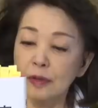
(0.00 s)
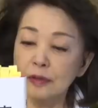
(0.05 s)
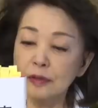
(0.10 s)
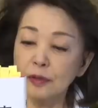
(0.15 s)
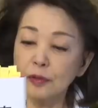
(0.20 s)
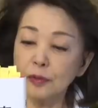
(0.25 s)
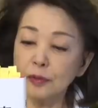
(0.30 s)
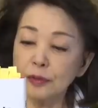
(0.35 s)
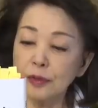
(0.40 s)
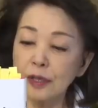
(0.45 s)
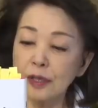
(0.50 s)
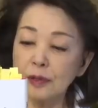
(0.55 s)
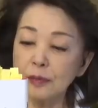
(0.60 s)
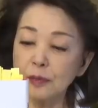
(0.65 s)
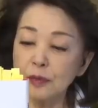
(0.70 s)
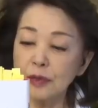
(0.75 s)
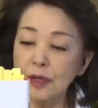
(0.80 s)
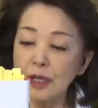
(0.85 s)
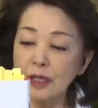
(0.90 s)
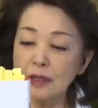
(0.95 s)
想定
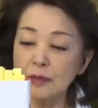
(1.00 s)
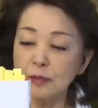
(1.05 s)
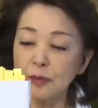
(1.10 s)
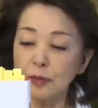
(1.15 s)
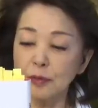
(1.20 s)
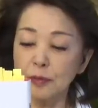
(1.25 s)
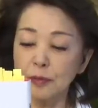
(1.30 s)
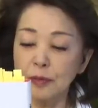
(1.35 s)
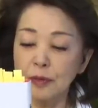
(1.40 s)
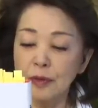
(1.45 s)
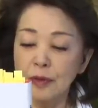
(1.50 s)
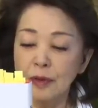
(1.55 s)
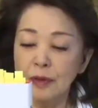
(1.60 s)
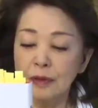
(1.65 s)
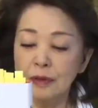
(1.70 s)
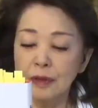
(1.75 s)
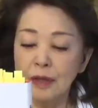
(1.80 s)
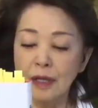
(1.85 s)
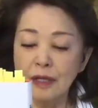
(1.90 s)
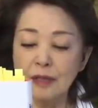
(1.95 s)
も何も
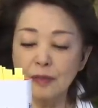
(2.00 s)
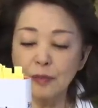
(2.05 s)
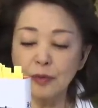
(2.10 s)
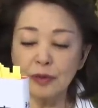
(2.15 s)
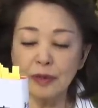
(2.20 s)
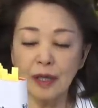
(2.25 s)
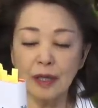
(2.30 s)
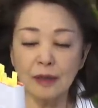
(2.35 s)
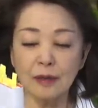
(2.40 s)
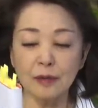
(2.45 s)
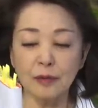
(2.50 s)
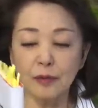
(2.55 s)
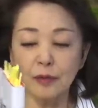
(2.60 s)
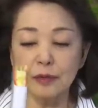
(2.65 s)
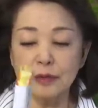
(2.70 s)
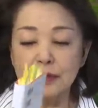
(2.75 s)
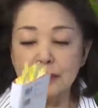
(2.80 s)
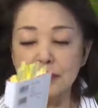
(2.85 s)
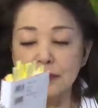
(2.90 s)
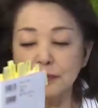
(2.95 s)
ない
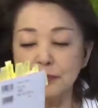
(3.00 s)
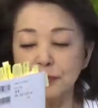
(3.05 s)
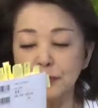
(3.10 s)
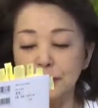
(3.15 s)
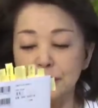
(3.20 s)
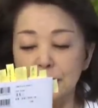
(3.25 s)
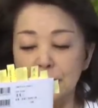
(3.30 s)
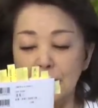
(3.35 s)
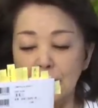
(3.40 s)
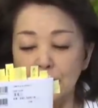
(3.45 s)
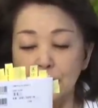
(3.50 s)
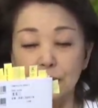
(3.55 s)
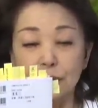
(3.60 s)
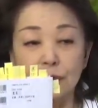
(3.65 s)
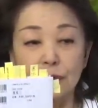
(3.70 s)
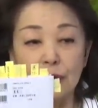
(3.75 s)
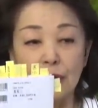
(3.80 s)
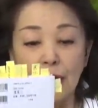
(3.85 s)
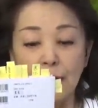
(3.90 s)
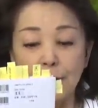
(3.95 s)
シンプルなこ
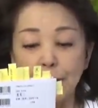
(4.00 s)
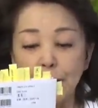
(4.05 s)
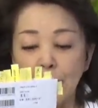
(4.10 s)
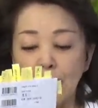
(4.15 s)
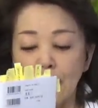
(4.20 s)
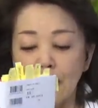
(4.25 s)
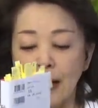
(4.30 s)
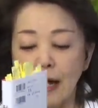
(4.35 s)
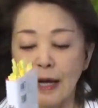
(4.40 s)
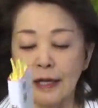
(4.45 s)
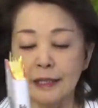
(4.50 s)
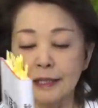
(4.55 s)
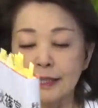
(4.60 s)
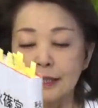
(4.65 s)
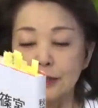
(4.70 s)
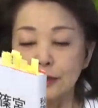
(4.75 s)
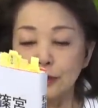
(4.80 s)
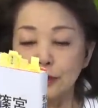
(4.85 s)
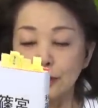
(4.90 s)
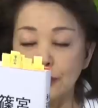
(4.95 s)
とで、秋
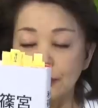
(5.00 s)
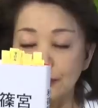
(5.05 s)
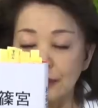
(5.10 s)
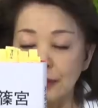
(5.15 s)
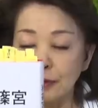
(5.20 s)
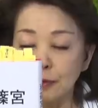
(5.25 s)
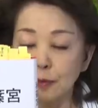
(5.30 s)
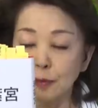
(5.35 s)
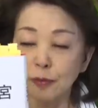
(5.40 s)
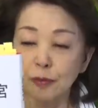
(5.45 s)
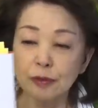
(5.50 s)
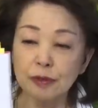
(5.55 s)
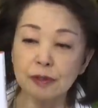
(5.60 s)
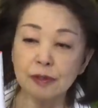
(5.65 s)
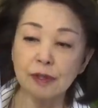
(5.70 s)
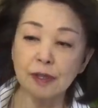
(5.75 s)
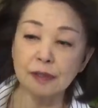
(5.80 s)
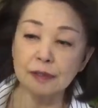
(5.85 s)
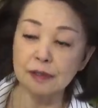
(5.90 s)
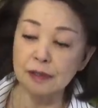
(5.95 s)
篠宮、ここ
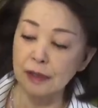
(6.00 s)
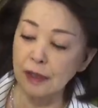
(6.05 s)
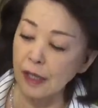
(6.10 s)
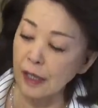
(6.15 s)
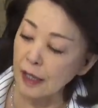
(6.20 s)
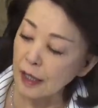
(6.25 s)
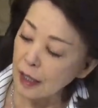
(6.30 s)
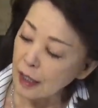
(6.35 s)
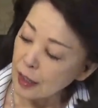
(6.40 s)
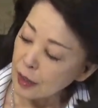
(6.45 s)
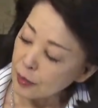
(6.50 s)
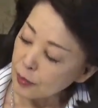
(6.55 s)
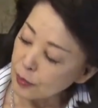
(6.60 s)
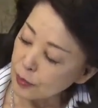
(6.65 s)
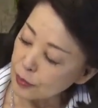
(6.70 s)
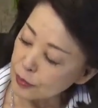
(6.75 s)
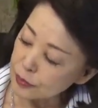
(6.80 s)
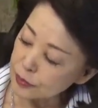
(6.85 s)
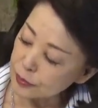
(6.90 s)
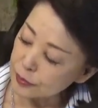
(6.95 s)
にですね、
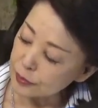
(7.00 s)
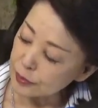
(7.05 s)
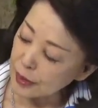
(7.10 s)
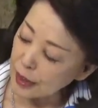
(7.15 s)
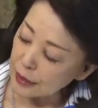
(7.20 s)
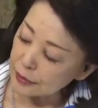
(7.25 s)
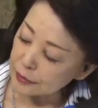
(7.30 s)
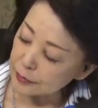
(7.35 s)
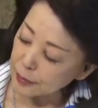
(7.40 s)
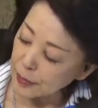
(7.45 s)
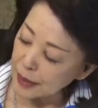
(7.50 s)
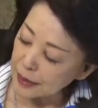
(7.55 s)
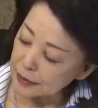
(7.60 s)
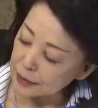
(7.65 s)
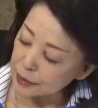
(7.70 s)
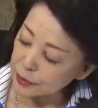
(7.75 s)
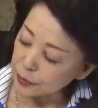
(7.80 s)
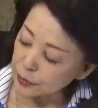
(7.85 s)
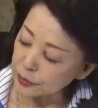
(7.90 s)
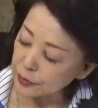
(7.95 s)
皇族である前
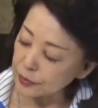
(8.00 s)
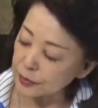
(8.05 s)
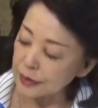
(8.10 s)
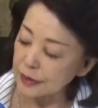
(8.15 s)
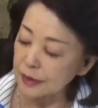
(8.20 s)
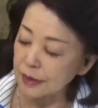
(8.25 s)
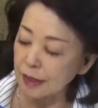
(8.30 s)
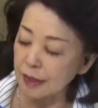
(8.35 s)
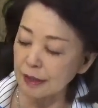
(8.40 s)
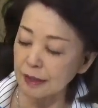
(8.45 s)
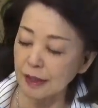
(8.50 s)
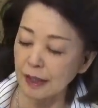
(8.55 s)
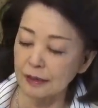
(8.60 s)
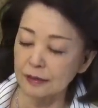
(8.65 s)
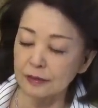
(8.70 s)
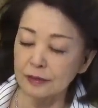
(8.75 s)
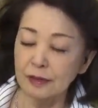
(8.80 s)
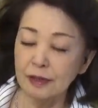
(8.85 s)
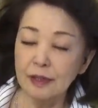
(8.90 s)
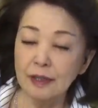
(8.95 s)
に一人の人間であっ
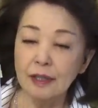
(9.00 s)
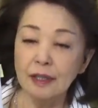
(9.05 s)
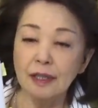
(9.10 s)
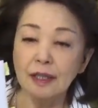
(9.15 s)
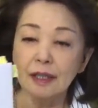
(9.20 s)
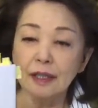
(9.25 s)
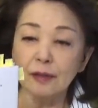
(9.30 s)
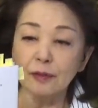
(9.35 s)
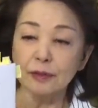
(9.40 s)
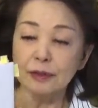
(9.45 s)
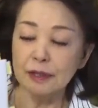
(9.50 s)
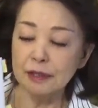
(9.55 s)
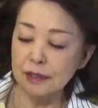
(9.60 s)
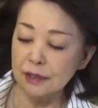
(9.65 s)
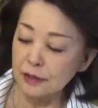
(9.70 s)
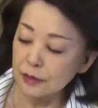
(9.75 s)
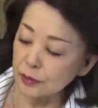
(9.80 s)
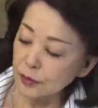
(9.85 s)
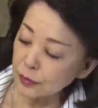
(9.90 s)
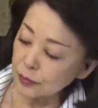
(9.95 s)
て。
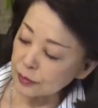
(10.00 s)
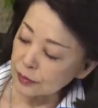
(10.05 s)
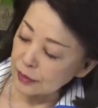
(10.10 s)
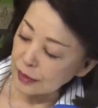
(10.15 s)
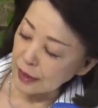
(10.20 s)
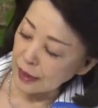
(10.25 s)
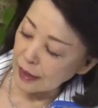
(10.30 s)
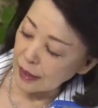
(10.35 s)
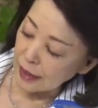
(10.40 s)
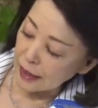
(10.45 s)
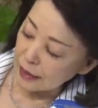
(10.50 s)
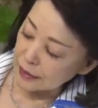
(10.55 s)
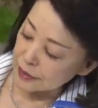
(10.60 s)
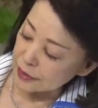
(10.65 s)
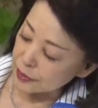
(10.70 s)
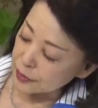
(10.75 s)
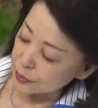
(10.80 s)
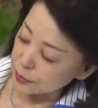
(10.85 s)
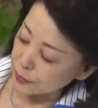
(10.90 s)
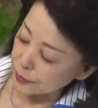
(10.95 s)
私にとって
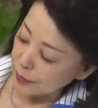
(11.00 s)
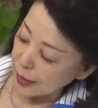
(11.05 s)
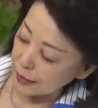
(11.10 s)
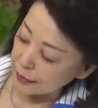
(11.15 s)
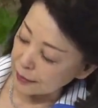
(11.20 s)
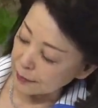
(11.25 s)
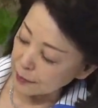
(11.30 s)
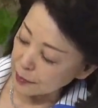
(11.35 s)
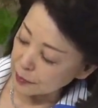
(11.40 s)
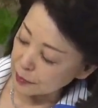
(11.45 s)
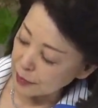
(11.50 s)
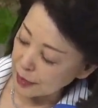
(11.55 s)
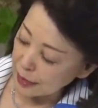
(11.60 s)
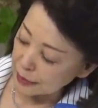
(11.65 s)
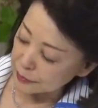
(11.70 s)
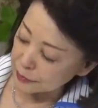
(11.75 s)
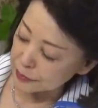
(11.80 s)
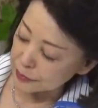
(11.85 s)
自由とは頭の中の